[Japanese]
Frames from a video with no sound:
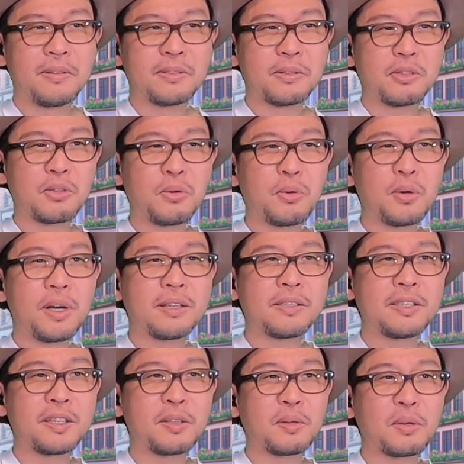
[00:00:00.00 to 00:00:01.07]
その小学
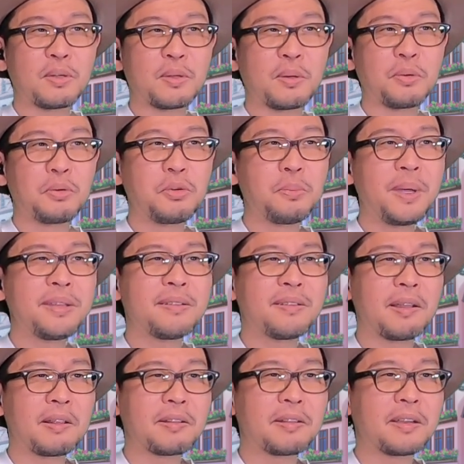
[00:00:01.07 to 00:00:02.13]
生の時の夢っ
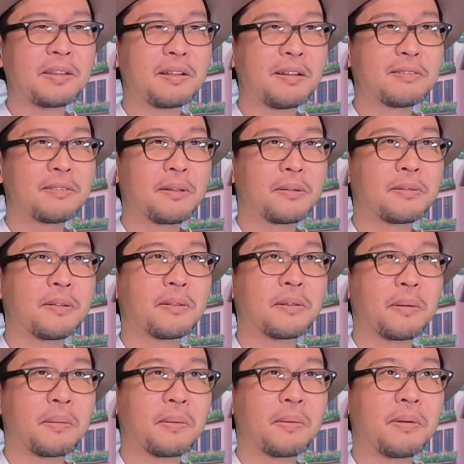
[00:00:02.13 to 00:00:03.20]
て一体何だったん
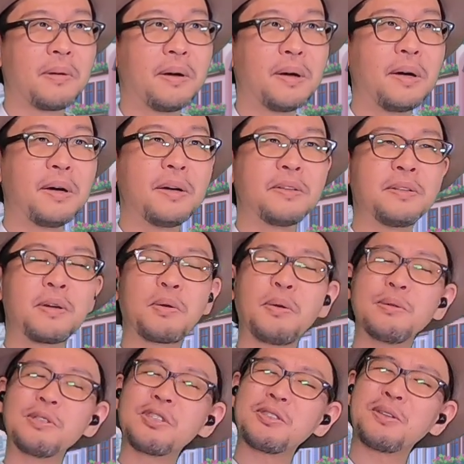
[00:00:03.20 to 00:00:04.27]
だろう。だ
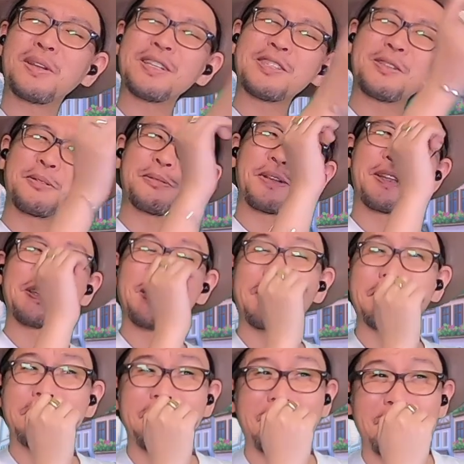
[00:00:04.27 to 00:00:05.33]
今週のラストくらいにや
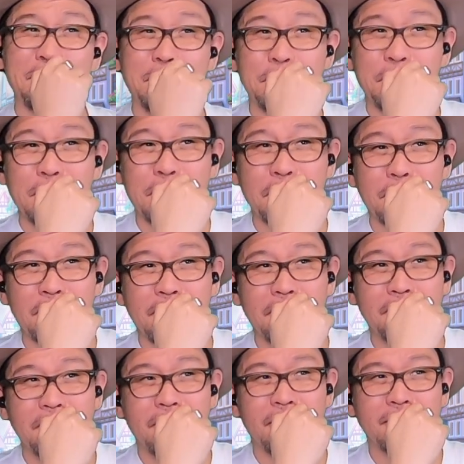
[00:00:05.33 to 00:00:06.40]
るかなと思ったけど、や
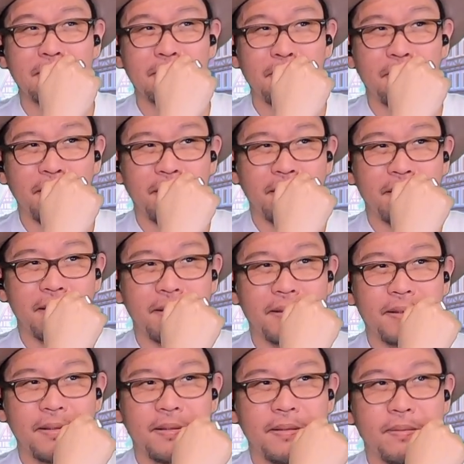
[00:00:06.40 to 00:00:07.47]
んなかったわ。
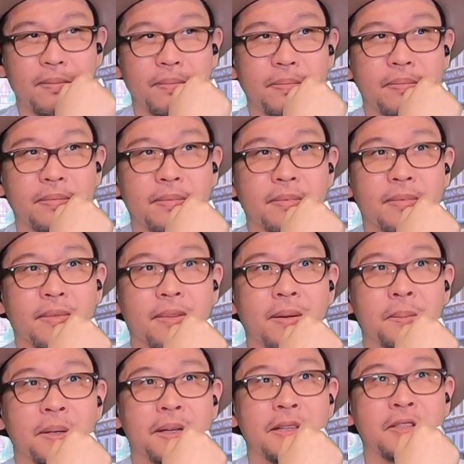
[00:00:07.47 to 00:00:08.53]

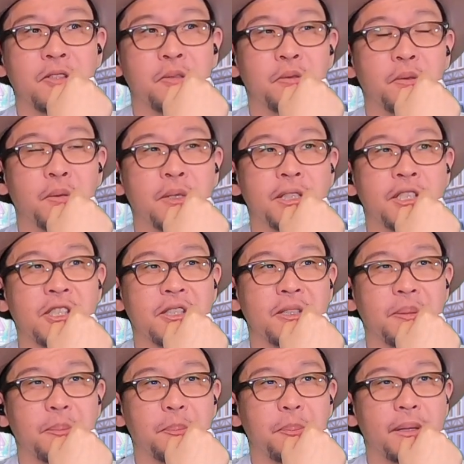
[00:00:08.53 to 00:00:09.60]
まあ、来週にお話
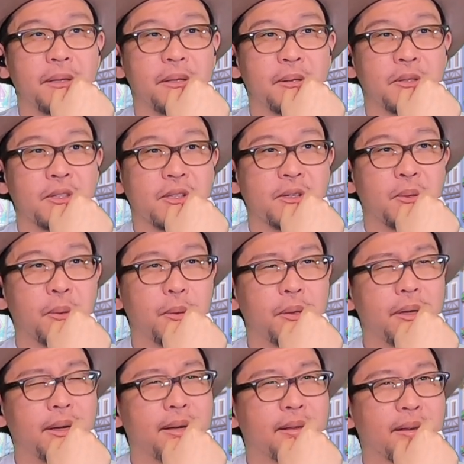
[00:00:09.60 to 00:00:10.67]
引っ張ってるし、その
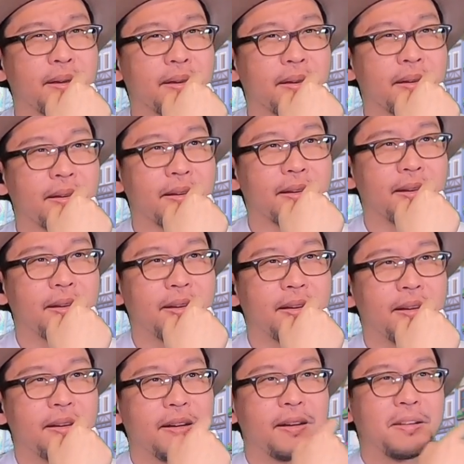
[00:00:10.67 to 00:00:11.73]
中で、
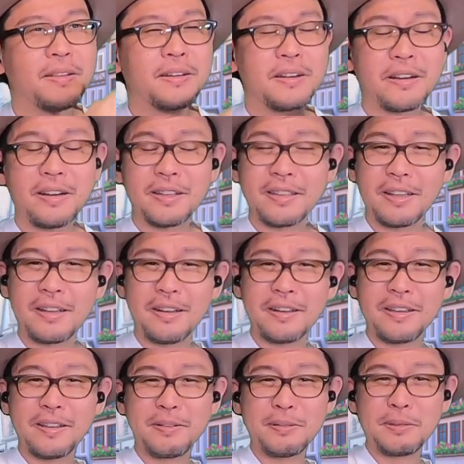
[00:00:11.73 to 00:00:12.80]
なんか語ら
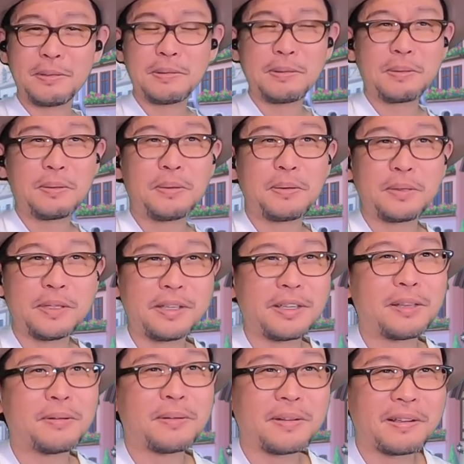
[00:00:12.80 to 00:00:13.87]
れるといい
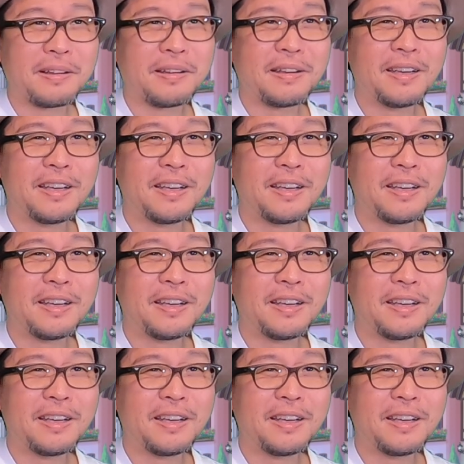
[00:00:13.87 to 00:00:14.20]
けどね。